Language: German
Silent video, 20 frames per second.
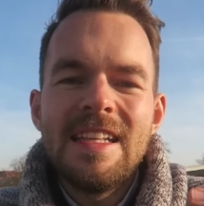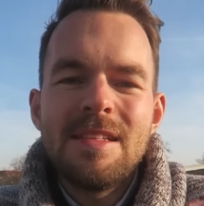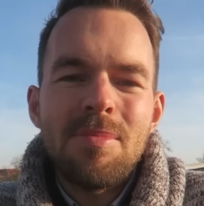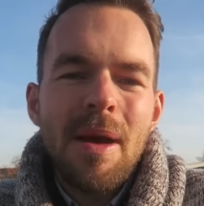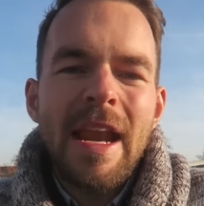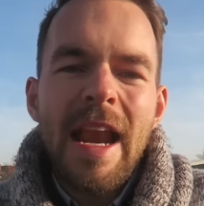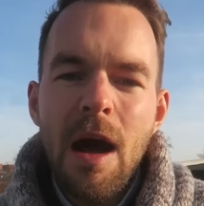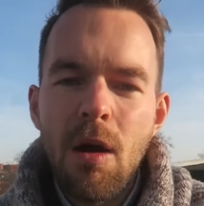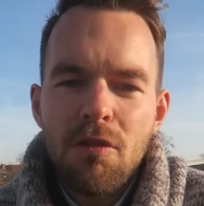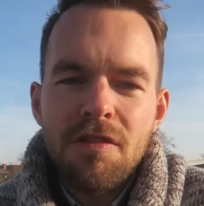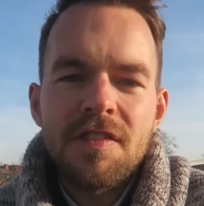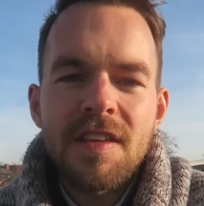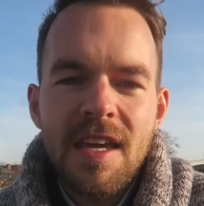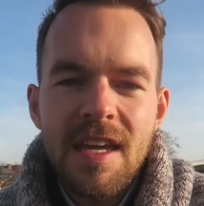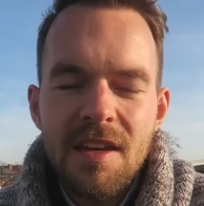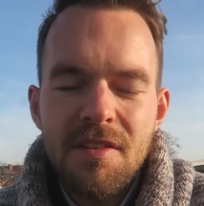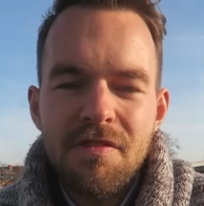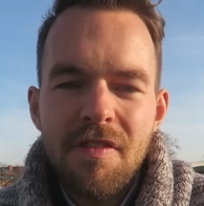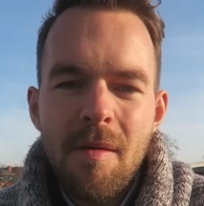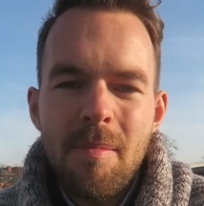mein
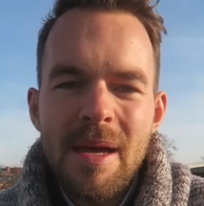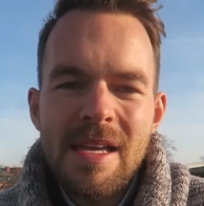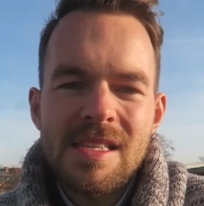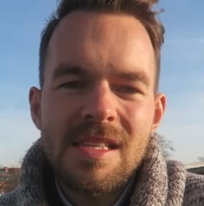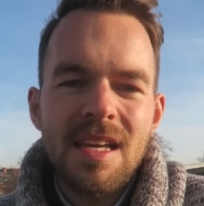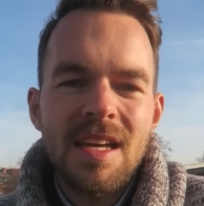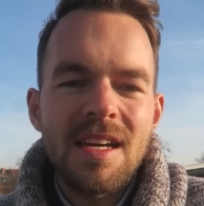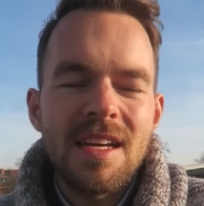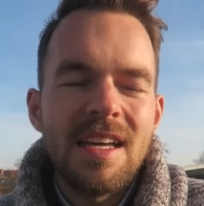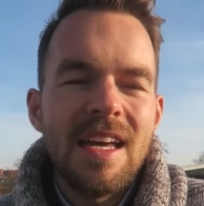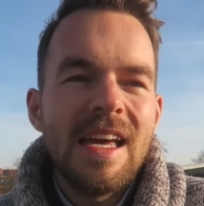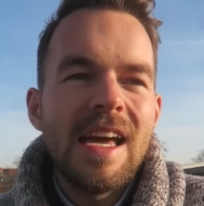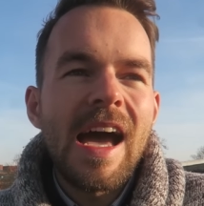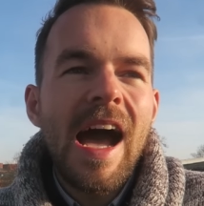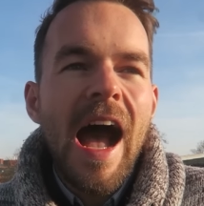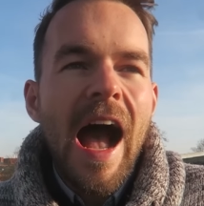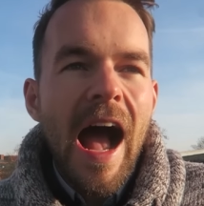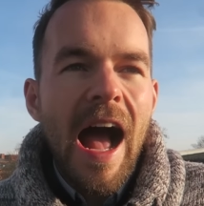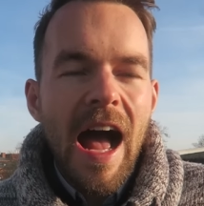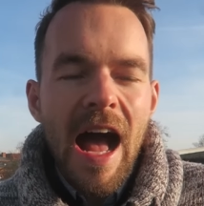Auftreten verbessere,
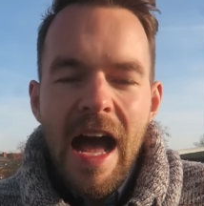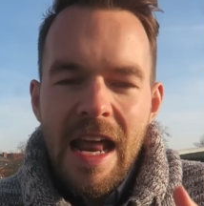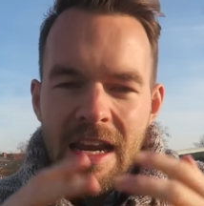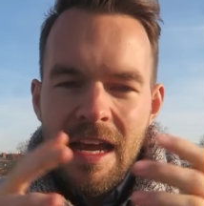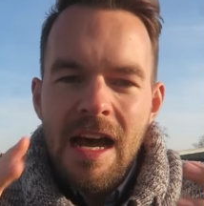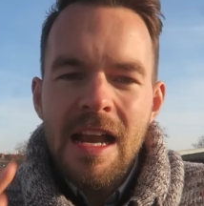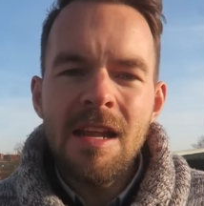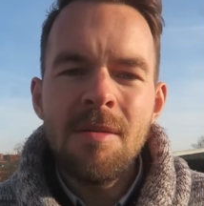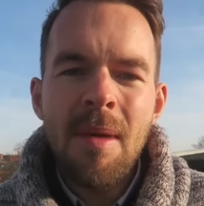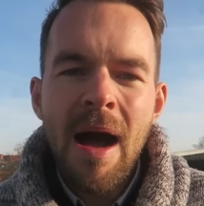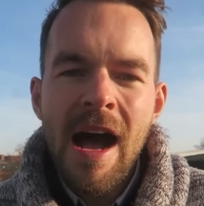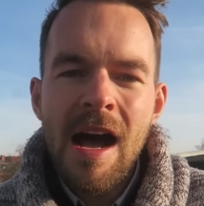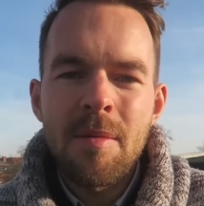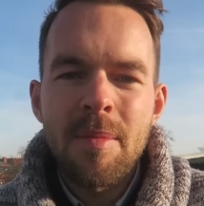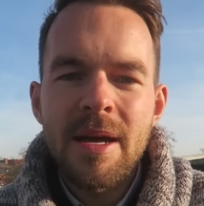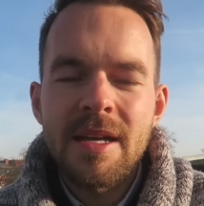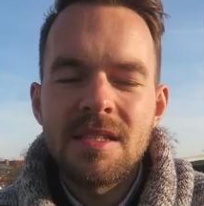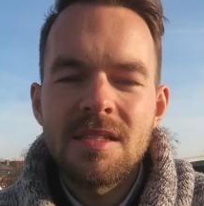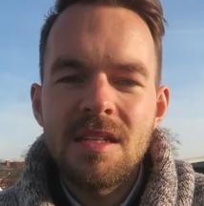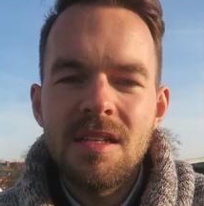an allem
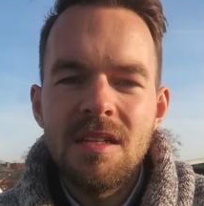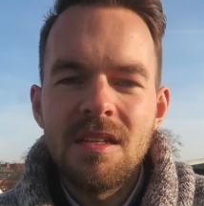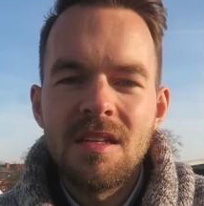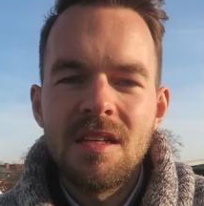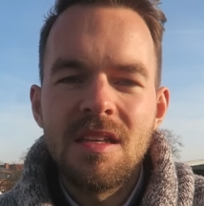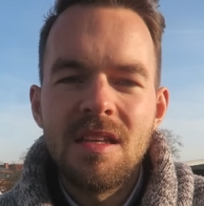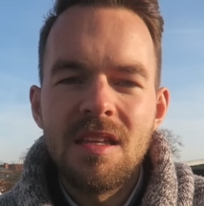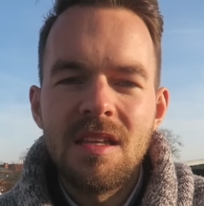arbeite,